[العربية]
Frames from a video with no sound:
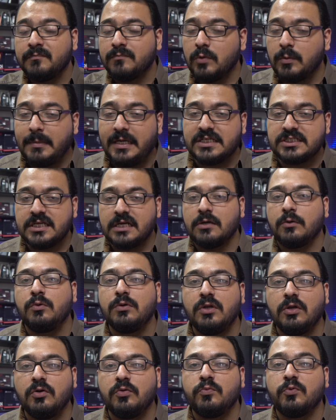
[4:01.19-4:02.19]
مباشره
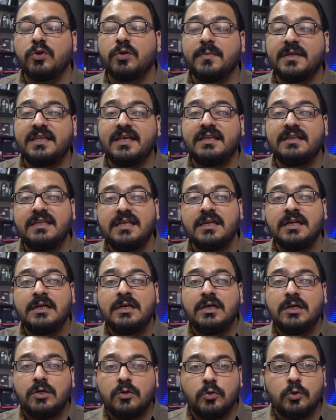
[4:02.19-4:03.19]
كل الامور بتهدي
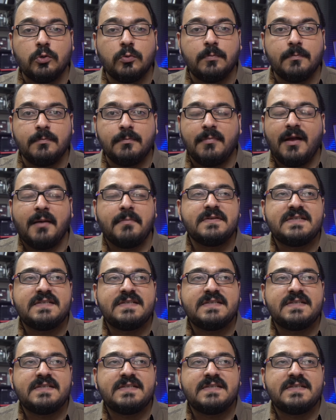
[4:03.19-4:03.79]
وما